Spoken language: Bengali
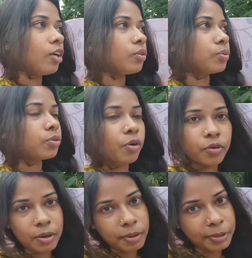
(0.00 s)
তো তখন
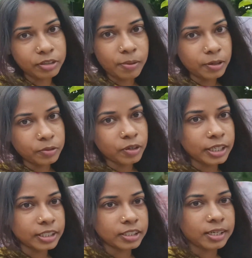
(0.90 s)
আবার বেড কভারগুলো
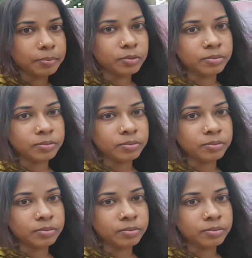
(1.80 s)
কেটে দিলাম